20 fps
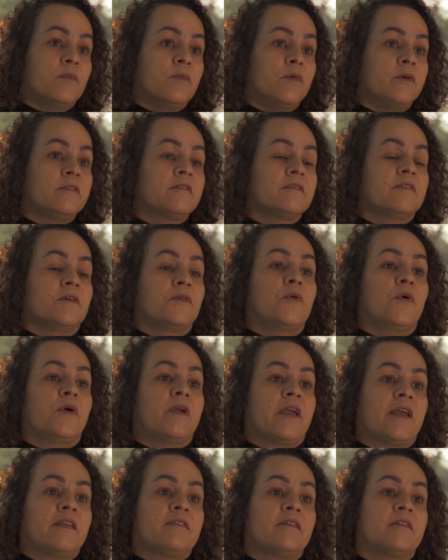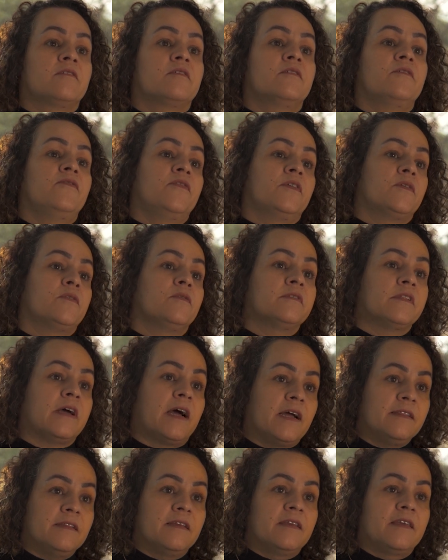muitos não conhecem a
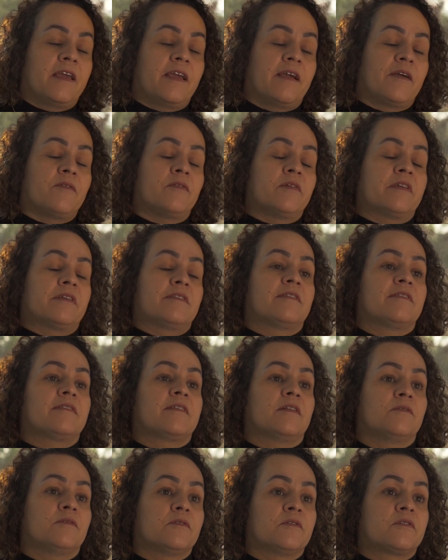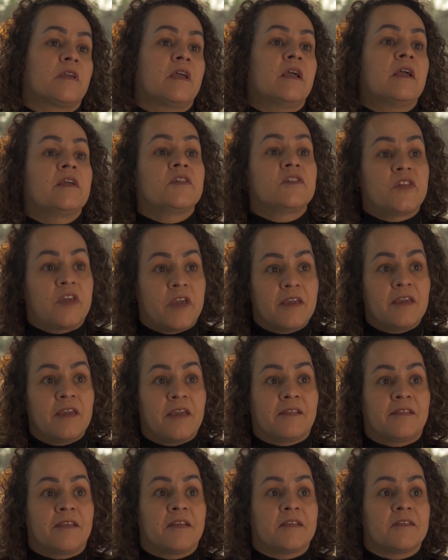dificuldade que é com que esses alunos
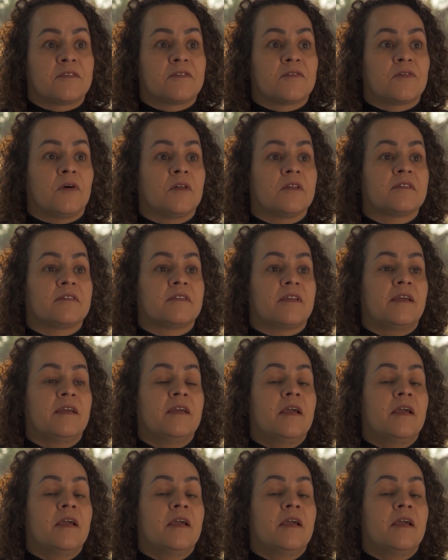cheguem até as escolas, né?